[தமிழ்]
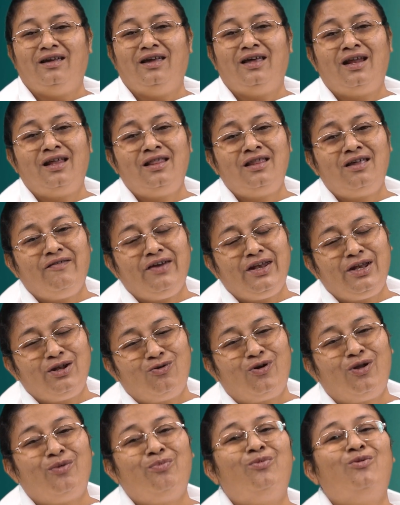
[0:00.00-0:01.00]
இறந்த வீட்டு
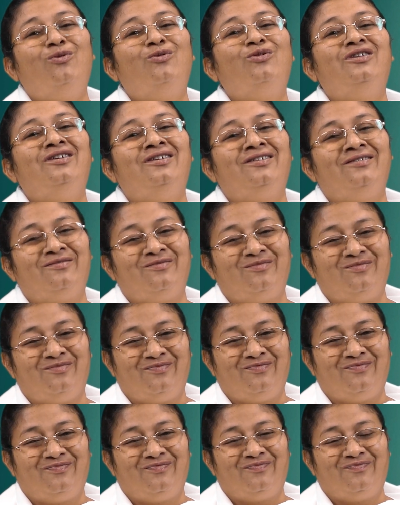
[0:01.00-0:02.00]
கூட போகுது
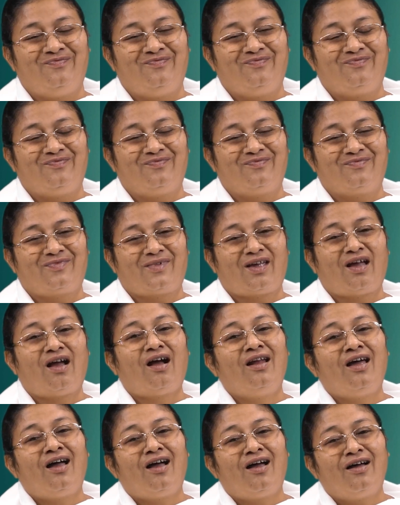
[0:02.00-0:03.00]

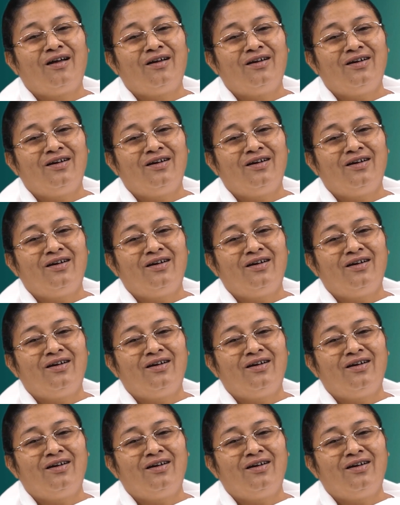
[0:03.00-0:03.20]
ஆனால்